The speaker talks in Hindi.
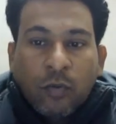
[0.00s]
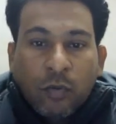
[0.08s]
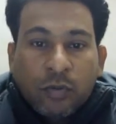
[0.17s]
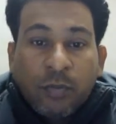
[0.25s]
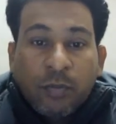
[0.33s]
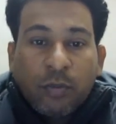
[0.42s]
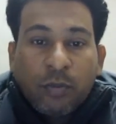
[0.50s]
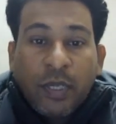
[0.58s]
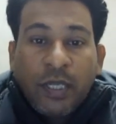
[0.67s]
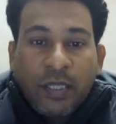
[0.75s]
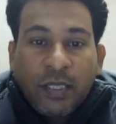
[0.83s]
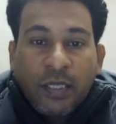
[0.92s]
उस दिन बात हो
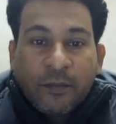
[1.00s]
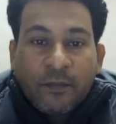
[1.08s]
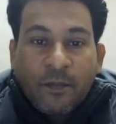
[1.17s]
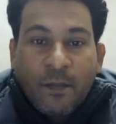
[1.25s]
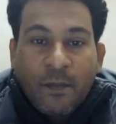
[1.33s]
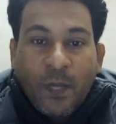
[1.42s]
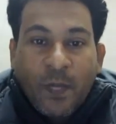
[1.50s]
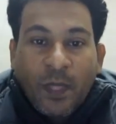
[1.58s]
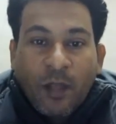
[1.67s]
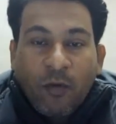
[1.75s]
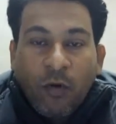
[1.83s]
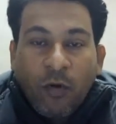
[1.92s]
रही थी
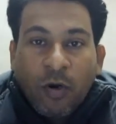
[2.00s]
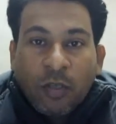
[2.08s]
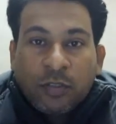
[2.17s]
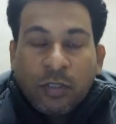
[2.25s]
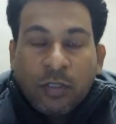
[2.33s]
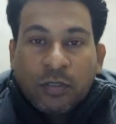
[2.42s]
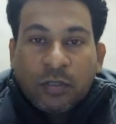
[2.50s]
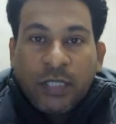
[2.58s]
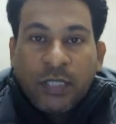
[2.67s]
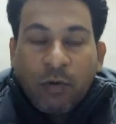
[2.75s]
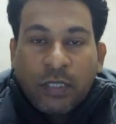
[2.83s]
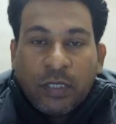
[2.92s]
वो जो
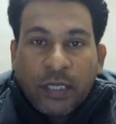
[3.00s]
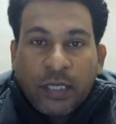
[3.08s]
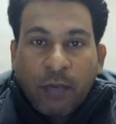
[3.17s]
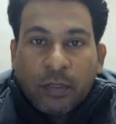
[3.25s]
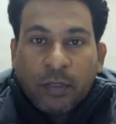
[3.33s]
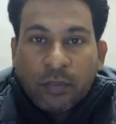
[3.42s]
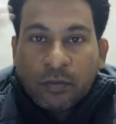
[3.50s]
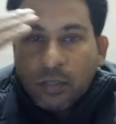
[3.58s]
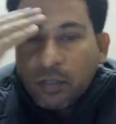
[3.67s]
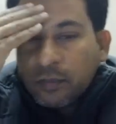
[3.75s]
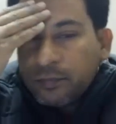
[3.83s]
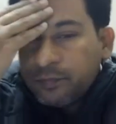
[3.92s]
दिया हुआ था क्या बोलते हैं
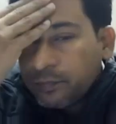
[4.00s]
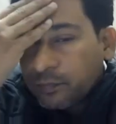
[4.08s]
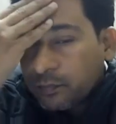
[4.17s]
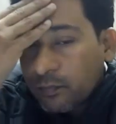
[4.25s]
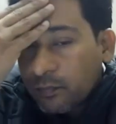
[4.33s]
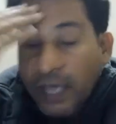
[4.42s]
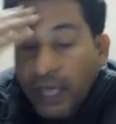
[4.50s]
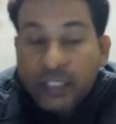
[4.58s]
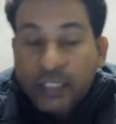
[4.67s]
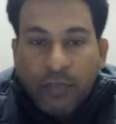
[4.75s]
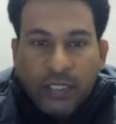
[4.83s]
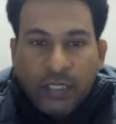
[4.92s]
उसको
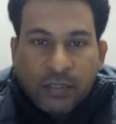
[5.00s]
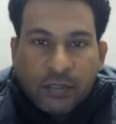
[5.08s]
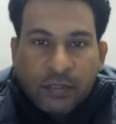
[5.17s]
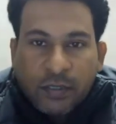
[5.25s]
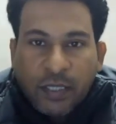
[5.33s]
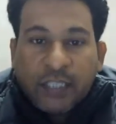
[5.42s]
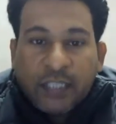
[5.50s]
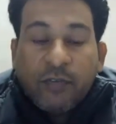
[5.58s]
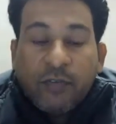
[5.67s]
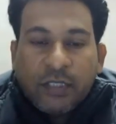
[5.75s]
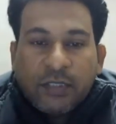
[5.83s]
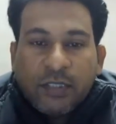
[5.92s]
एक्टिविटीज
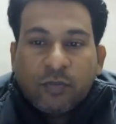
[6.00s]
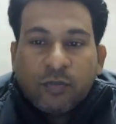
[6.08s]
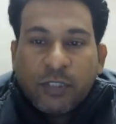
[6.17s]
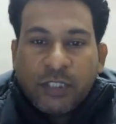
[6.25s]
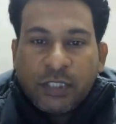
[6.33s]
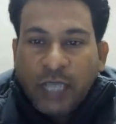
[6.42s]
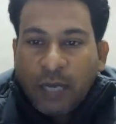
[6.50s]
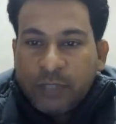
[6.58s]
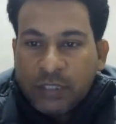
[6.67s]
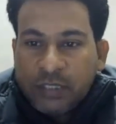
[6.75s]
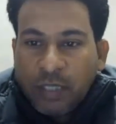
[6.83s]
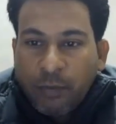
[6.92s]
एक्टिविटीज थी उसमें शिक्षा आप
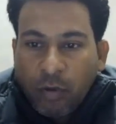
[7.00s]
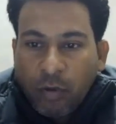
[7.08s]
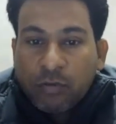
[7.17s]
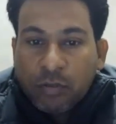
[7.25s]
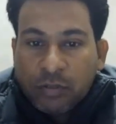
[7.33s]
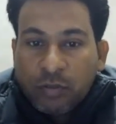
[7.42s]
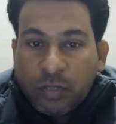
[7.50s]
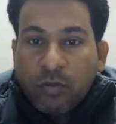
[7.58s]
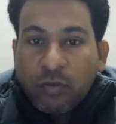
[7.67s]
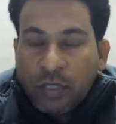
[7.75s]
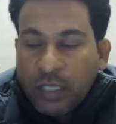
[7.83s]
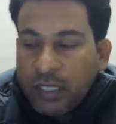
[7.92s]
शिक्षा में कौन कौन से होते हैं
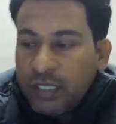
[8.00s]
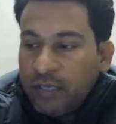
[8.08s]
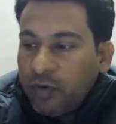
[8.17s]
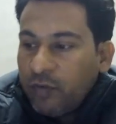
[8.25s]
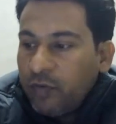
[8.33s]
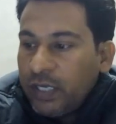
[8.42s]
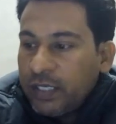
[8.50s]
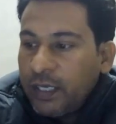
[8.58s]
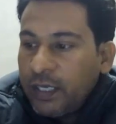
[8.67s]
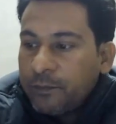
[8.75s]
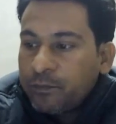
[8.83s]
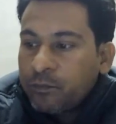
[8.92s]
नोट कर फटाफट
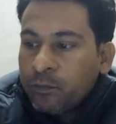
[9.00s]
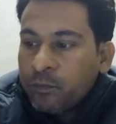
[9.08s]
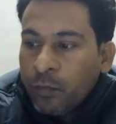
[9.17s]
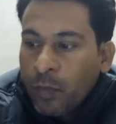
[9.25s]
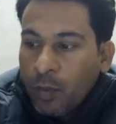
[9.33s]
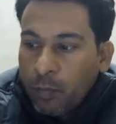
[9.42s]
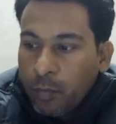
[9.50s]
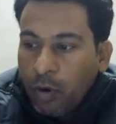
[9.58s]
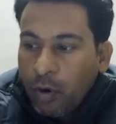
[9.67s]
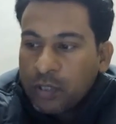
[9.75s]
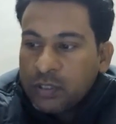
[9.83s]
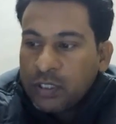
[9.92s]
लिखिए
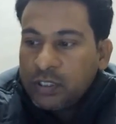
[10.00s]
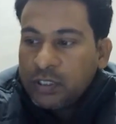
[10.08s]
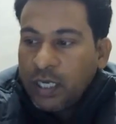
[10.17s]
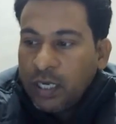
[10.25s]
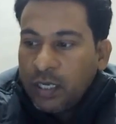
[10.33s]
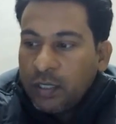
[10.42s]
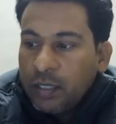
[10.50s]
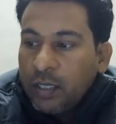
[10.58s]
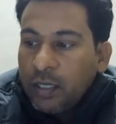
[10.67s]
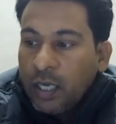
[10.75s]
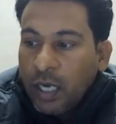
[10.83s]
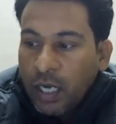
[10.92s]
प्रौढ़ शिक्षा
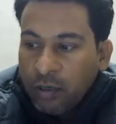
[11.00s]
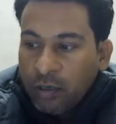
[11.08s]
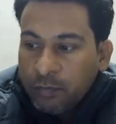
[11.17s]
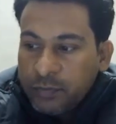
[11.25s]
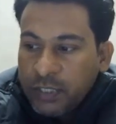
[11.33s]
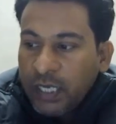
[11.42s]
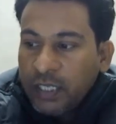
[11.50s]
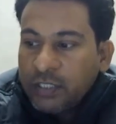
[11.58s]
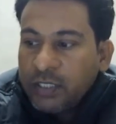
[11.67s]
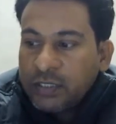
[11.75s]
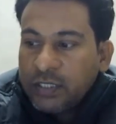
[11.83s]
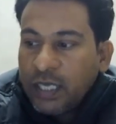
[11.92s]
अनौपचारिक
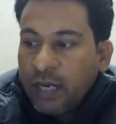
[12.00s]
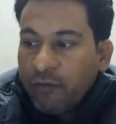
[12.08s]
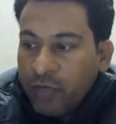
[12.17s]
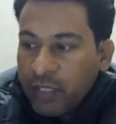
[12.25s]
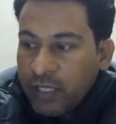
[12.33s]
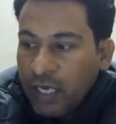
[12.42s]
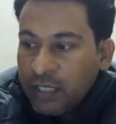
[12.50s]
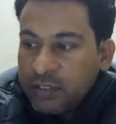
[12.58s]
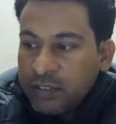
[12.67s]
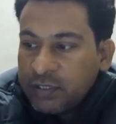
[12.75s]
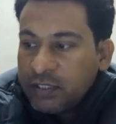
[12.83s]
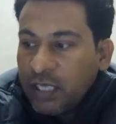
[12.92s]
शिक्षा विज्ञान
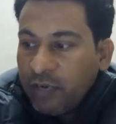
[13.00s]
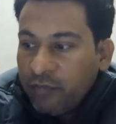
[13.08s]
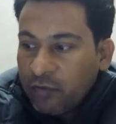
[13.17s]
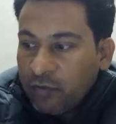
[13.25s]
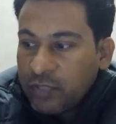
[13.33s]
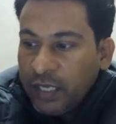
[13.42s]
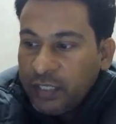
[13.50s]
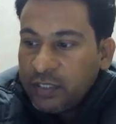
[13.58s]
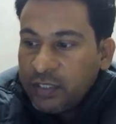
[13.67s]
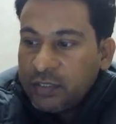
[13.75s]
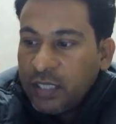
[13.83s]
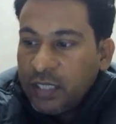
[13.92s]
शिक्षा व्यवसायिक
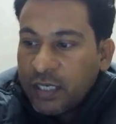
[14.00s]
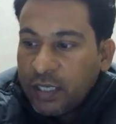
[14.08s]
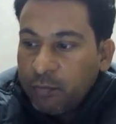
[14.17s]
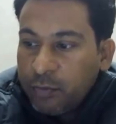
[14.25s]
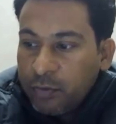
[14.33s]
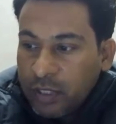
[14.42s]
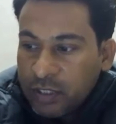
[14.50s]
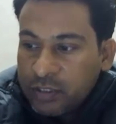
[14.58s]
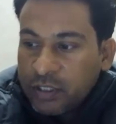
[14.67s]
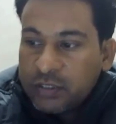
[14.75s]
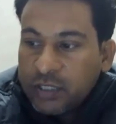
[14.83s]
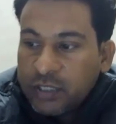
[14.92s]
शिक्षा कंप्यूटर
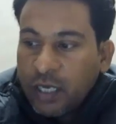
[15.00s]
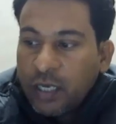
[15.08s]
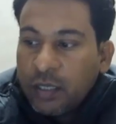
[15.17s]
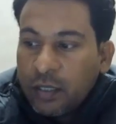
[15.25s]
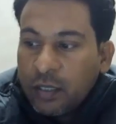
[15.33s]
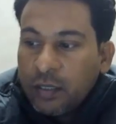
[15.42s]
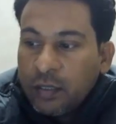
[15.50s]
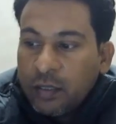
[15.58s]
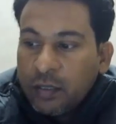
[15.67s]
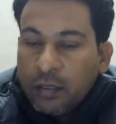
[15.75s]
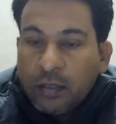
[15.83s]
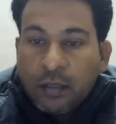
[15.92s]
शिक्षा
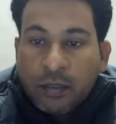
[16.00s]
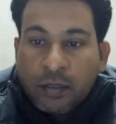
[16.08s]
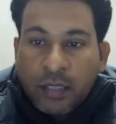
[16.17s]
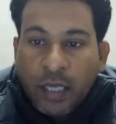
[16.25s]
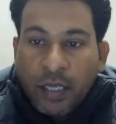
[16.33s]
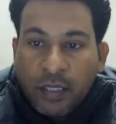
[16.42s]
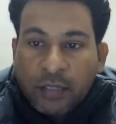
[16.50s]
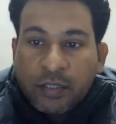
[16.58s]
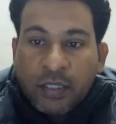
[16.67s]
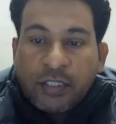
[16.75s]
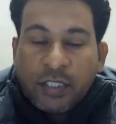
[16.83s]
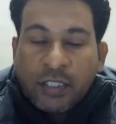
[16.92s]
ये
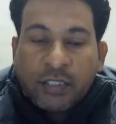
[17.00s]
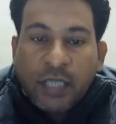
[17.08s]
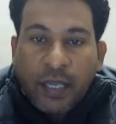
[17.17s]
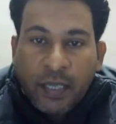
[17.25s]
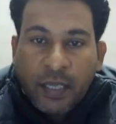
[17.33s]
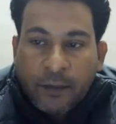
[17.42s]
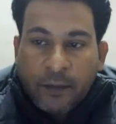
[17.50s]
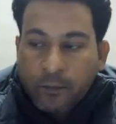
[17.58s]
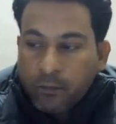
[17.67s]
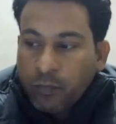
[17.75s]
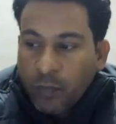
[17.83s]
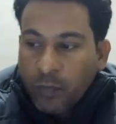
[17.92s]
इतनी शिक्षाएं हैं
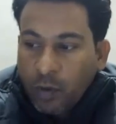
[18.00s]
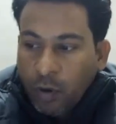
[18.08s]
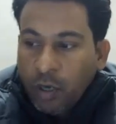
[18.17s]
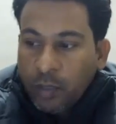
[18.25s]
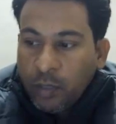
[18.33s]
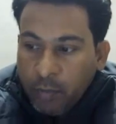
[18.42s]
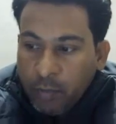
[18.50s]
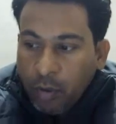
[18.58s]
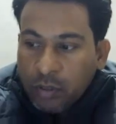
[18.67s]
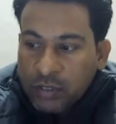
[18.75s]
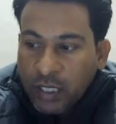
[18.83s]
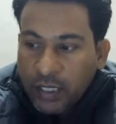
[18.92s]
और भी
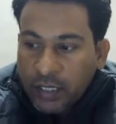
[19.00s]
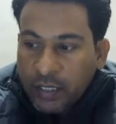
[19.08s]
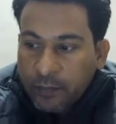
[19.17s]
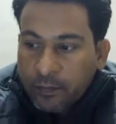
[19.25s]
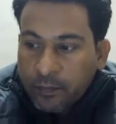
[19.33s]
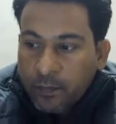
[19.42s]
बहुत सारी हैं